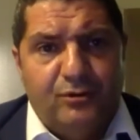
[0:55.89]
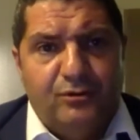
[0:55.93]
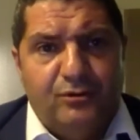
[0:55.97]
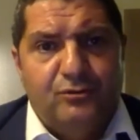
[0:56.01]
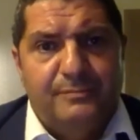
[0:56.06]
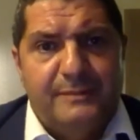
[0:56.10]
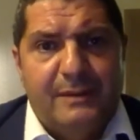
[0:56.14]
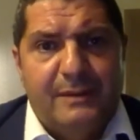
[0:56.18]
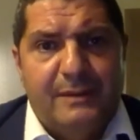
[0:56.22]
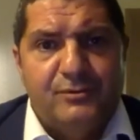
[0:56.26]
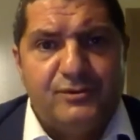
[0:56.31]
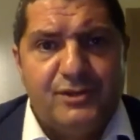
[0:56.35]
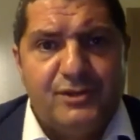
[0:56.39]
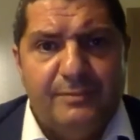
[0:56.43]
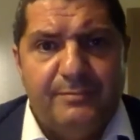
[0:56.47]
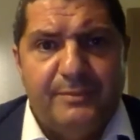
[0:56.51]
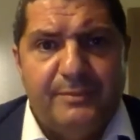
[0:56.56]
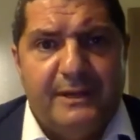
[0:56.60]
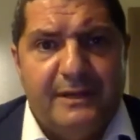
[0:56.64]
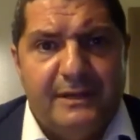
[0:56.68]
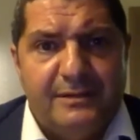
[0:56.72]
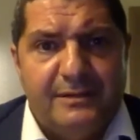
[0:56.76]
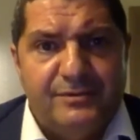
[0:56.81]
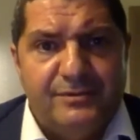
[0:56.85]
Noi dobbiamo
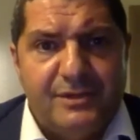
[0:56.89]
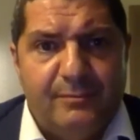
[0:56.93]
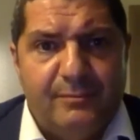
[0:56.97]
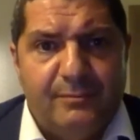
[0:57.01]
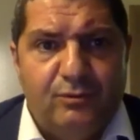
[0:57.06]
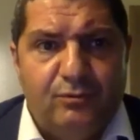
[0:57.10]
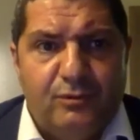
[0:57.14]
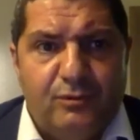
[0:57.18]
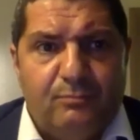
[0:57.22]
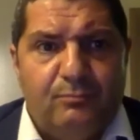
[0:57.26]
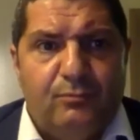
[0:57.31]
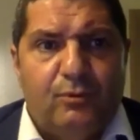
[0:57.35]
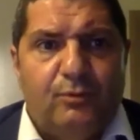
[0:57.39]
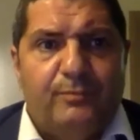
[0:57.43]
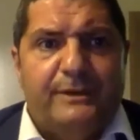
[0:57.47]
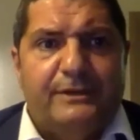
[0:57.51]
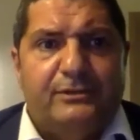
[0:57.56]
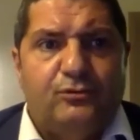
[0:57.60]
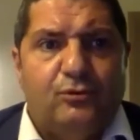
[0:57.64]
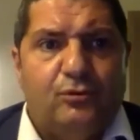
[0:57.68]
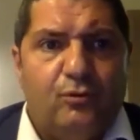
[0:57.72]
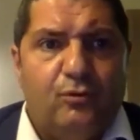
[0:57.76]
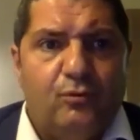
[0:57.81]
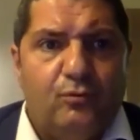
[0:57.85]
sapere che siamo in un
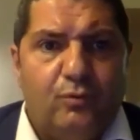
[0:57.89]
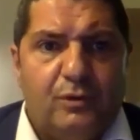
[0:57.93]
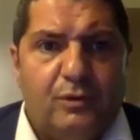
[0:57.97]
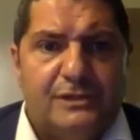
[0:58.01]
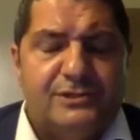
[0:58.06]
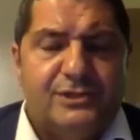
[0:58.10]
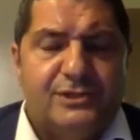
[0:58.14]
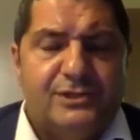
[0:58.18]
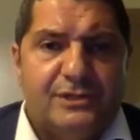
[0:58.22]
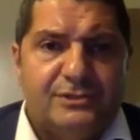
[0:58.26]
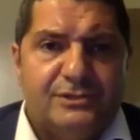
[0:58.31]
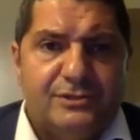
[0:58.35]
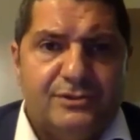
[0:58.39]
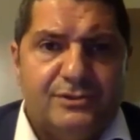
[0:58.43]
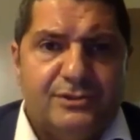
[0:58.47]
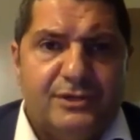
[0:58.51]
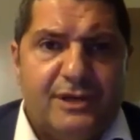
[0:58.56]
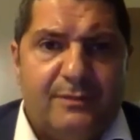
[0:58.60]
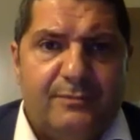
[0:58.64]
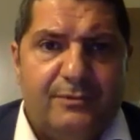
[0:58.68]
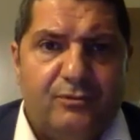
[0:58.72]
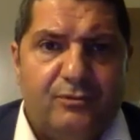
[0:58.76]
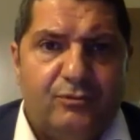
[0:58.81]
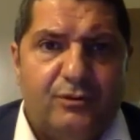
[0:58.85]
momento non qualsiasi,
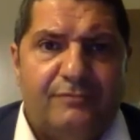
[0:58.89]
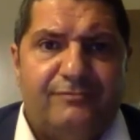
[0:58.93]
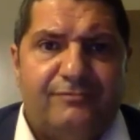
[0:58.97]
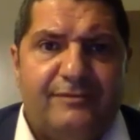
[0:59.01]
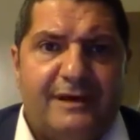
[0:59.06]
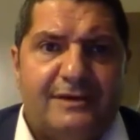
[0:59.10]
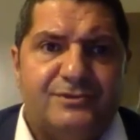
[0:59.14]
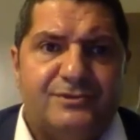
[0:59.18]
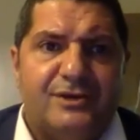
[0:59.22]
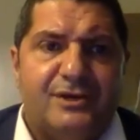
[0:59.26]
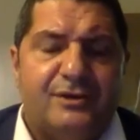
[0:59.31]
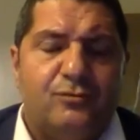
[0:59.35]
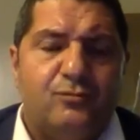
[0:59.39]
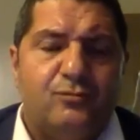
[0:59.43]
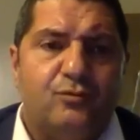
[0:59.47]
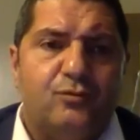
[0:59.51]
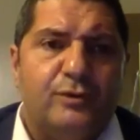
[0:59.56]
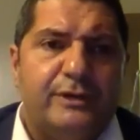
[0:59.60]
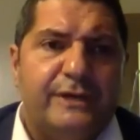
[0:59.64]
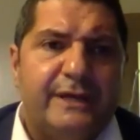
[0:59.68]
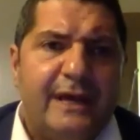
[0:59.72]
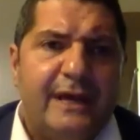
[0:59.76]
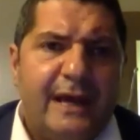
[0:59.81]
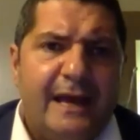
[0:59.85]
siamo in una fase in
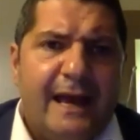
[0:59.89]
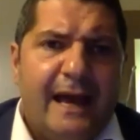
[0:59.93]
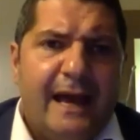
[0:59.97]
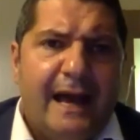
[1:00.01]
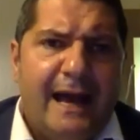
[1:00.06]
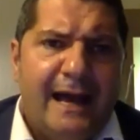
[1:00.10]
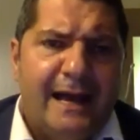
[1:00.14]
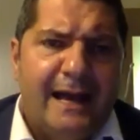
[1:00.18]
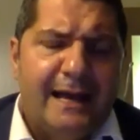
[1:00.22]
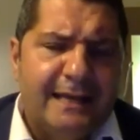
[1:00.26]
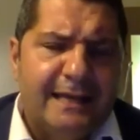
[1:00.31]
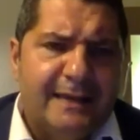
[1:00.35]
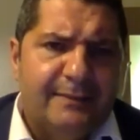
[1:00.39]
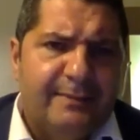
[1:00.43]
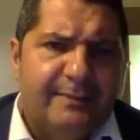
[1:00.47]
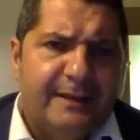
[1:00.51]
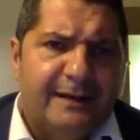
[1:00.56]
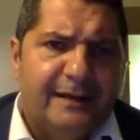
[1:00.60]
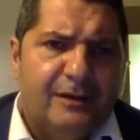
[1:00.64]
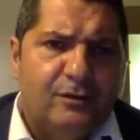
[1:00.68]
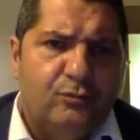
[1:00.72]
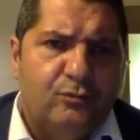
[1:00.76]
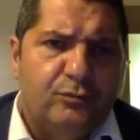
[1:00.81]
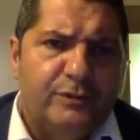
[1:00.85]
cui anche
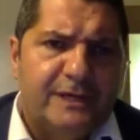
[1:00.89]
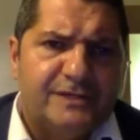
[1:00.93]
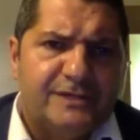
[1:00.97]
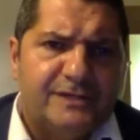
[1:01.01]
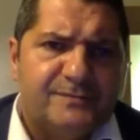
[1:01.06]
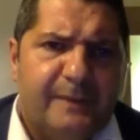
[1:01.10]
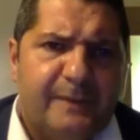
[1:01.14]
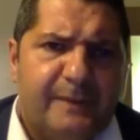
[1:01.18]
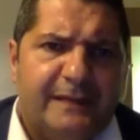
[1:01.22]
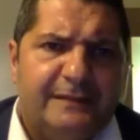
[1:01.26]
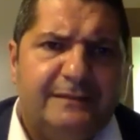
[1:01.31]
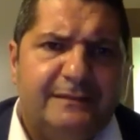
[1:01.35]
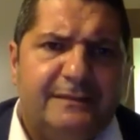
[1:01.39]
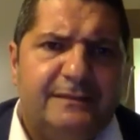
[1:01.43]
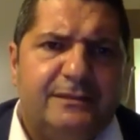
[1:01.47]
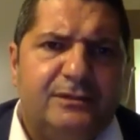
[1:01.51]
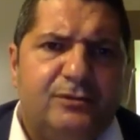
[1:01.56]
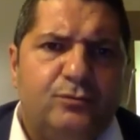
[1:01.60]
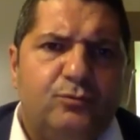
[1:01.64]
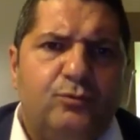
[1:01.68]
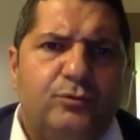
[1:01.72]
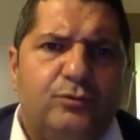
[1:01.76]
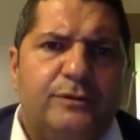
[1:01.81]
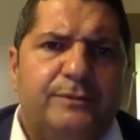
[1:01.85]
per alcuni aspetti
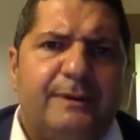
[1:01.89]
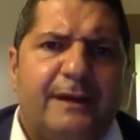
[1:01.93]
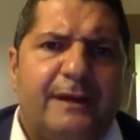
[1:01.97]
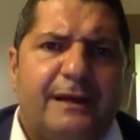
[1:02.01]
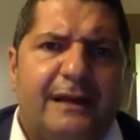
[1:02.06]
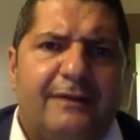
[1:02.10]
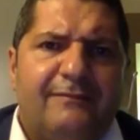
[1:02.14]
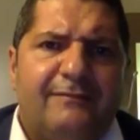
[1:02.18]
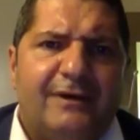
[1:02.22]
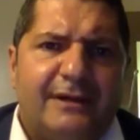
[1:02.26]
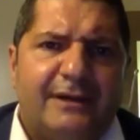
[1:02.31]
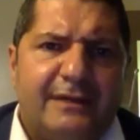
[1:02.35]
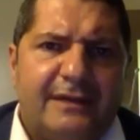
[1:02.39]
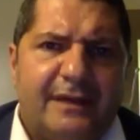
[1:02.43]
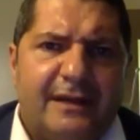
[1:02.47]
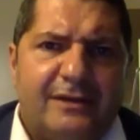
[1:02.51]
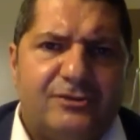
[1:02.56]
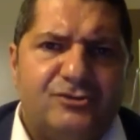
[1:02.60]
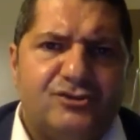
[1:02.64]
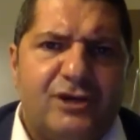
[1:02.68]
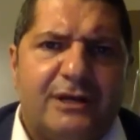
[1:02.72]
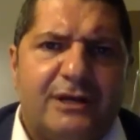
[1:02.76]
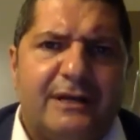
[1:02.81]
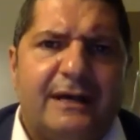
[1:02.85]
di cui parlava
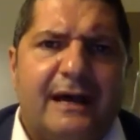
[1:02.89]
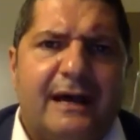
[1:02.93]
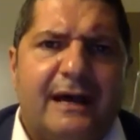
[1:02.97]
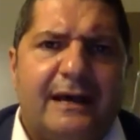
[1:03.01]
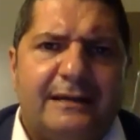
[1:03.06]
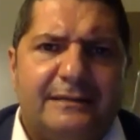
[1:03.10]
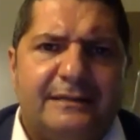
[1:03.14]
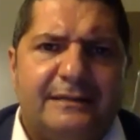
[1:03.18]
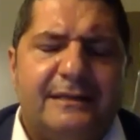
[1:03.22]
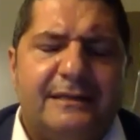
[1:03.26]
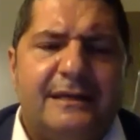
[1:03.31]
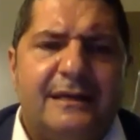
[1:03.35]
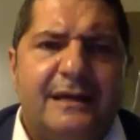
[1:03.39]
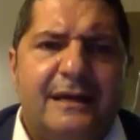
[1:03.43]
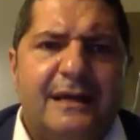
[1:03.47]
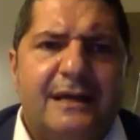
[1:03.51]
Chiara Giaccardi,